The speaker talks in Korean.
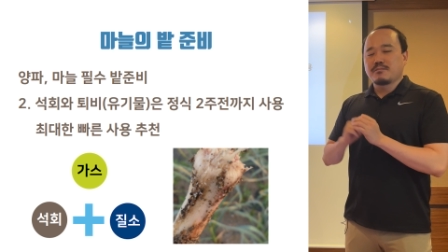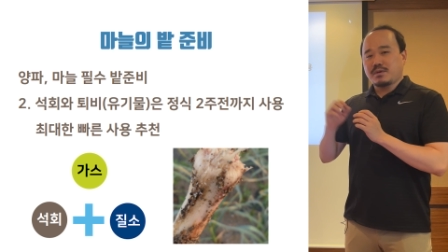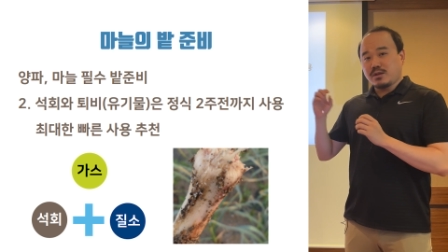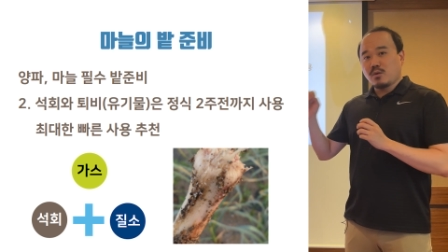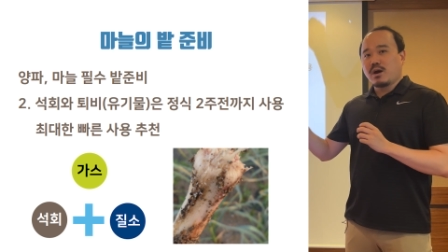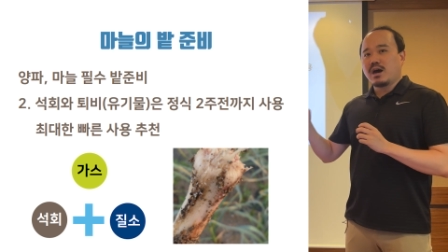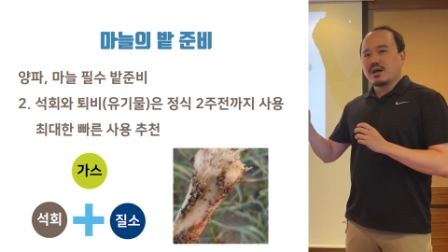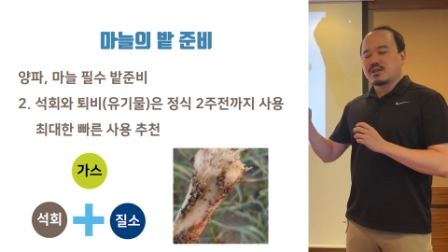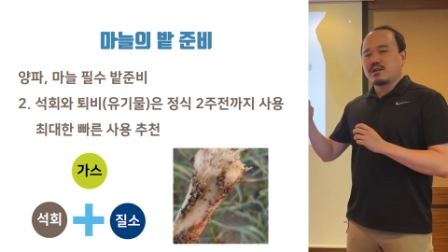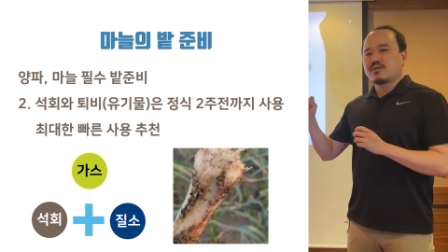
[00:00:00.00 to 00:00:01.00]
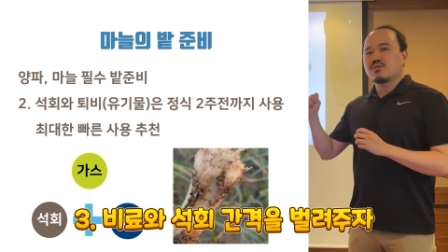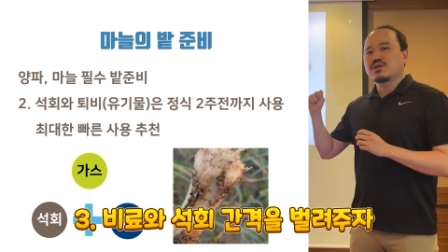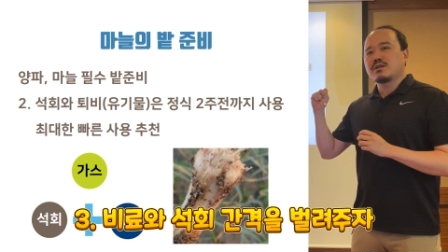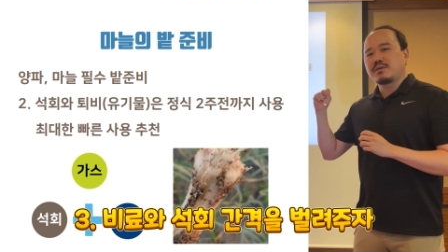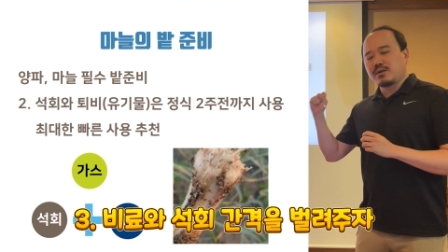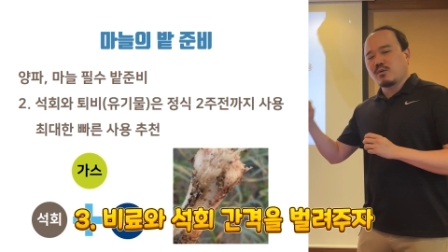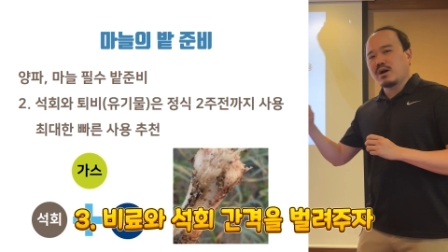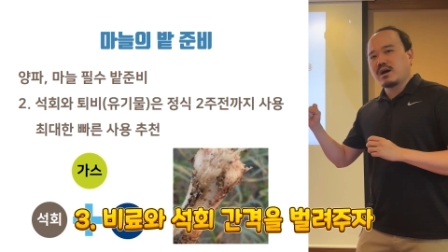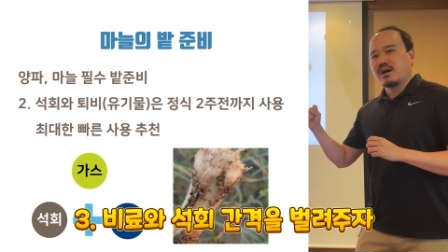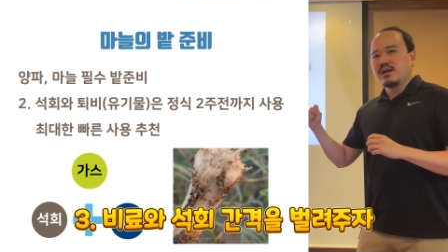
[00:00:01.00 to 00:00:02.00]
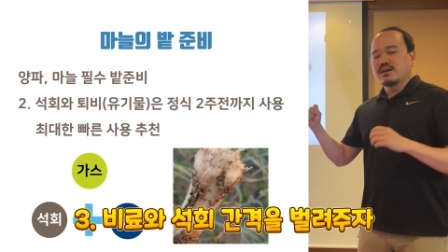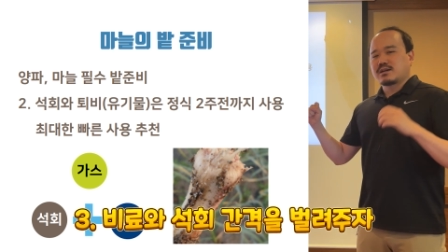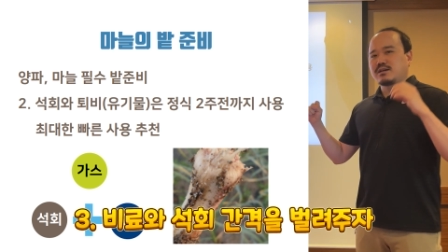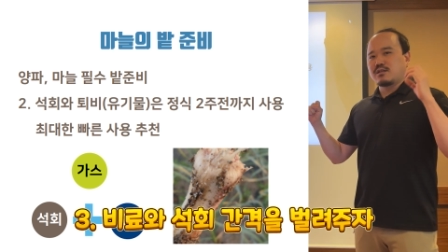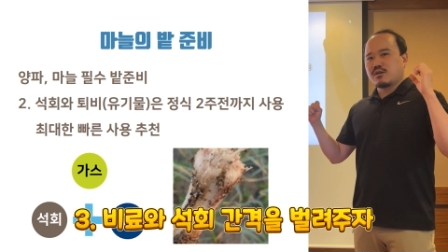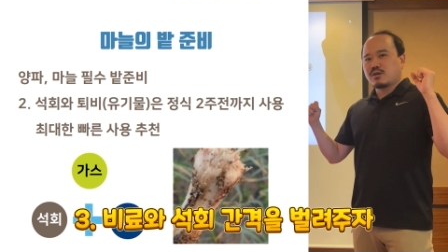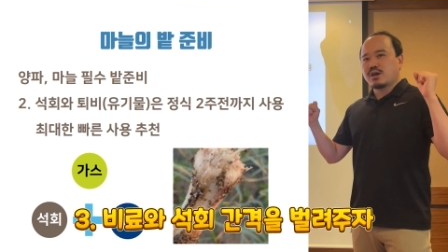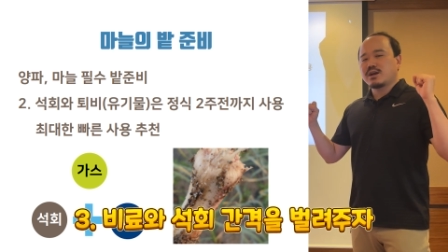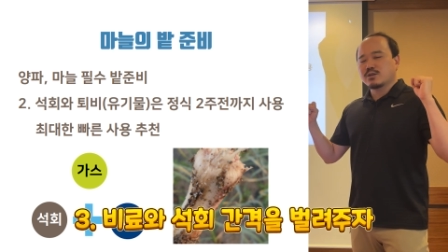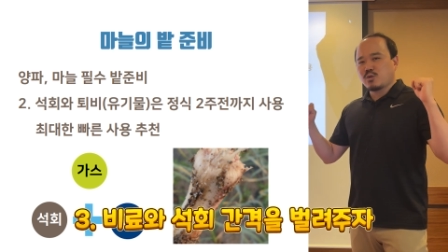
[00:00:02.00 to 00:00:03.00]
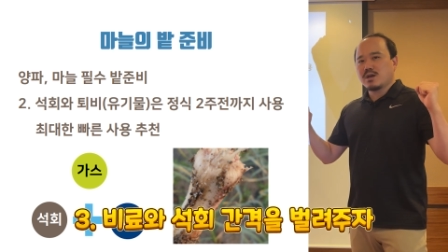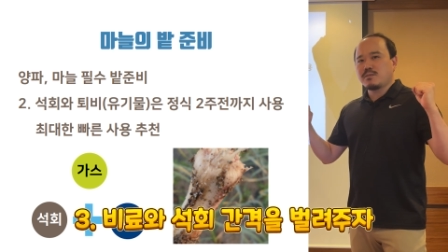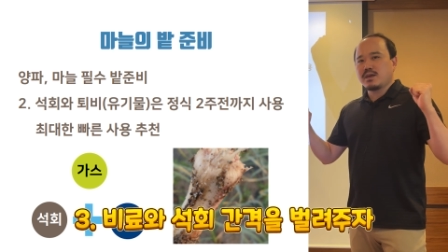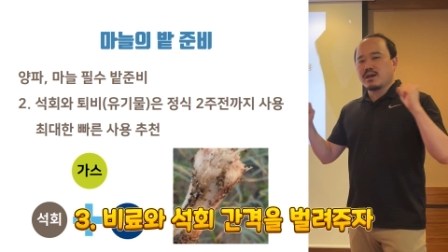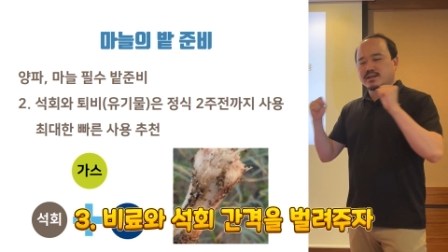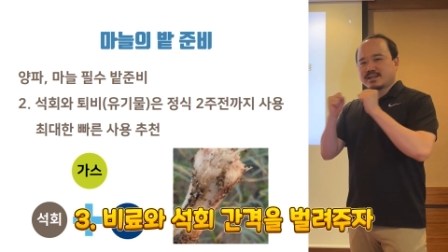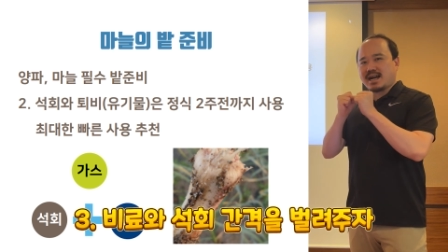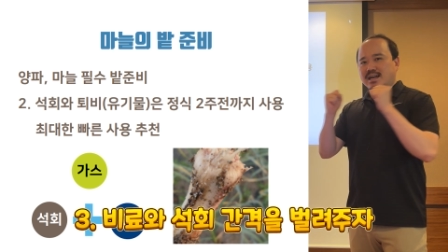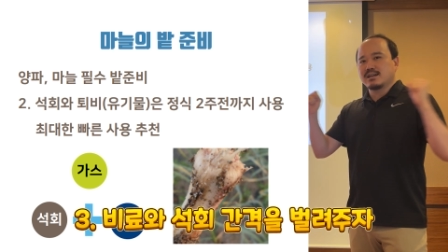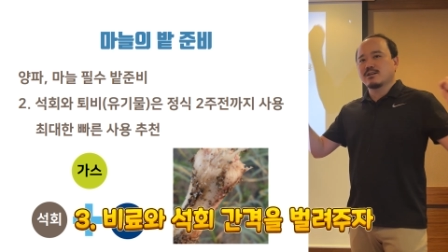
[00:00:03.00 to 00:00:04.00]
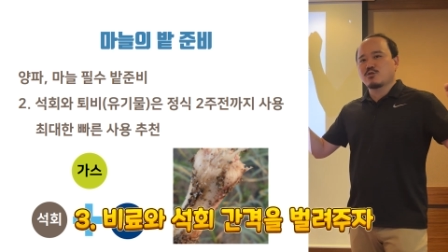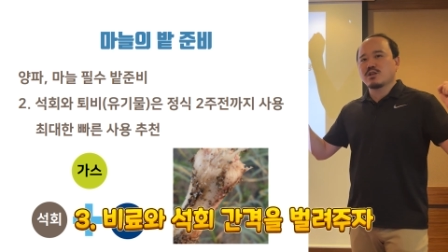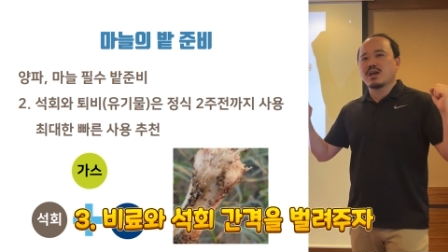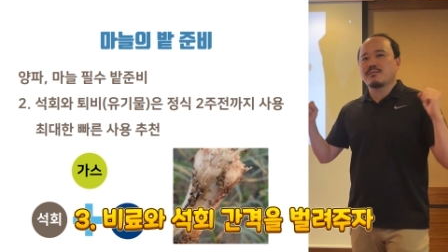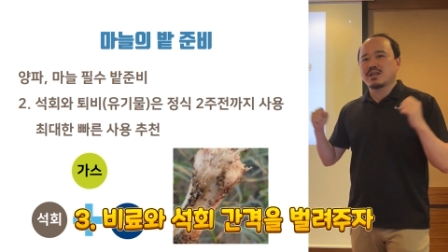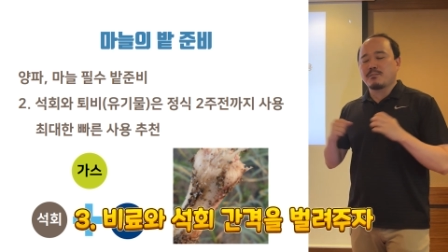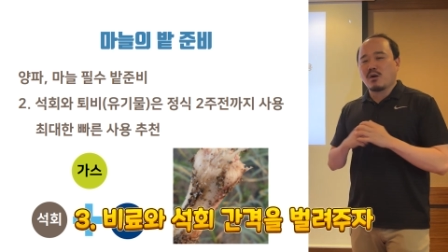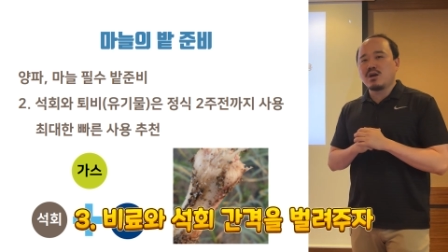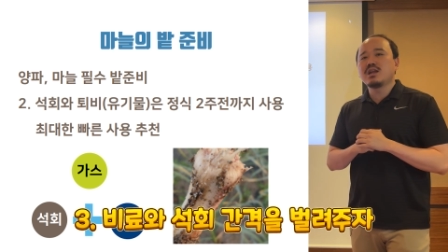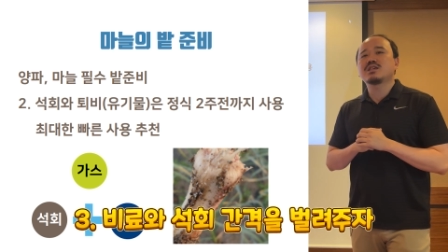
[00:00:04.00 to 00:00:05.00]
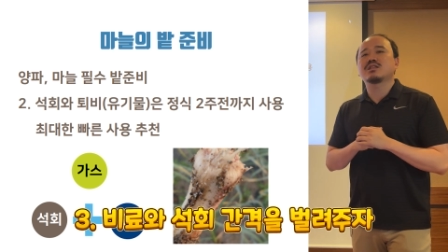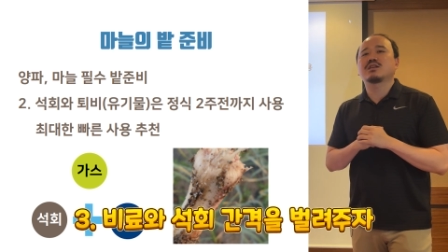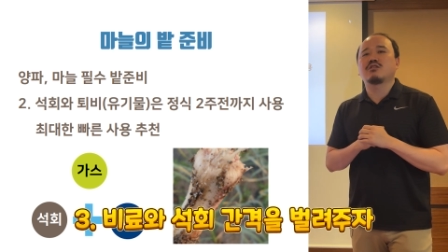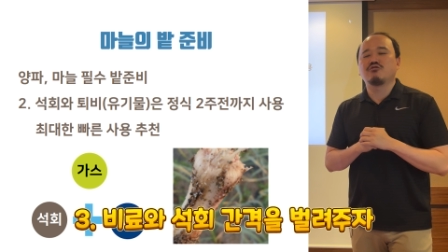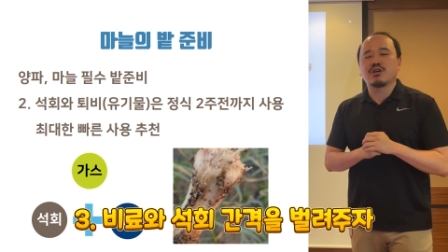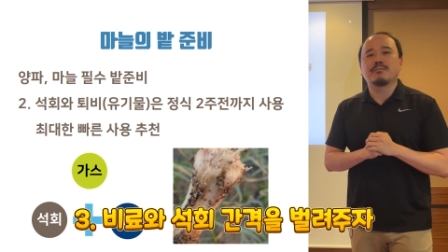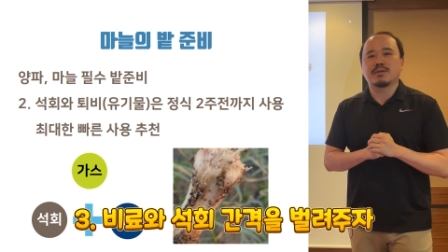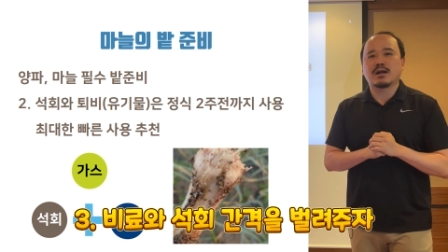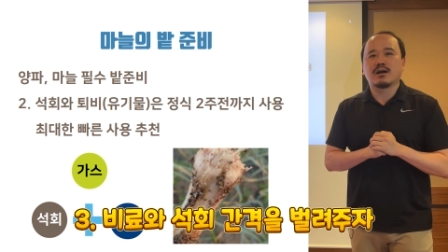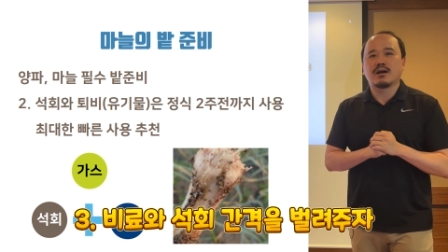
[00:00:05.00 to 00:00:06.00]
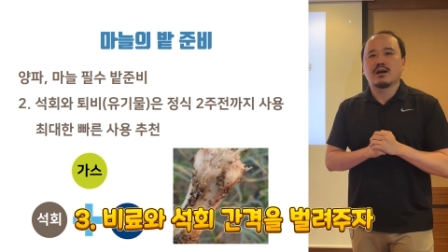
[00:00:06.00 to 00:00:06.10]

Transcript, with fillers: 비료와 질소질 비료와 그 석회랑 퇴비의 그 간격을 최대한 많이 벌리시는 게 유리합니다.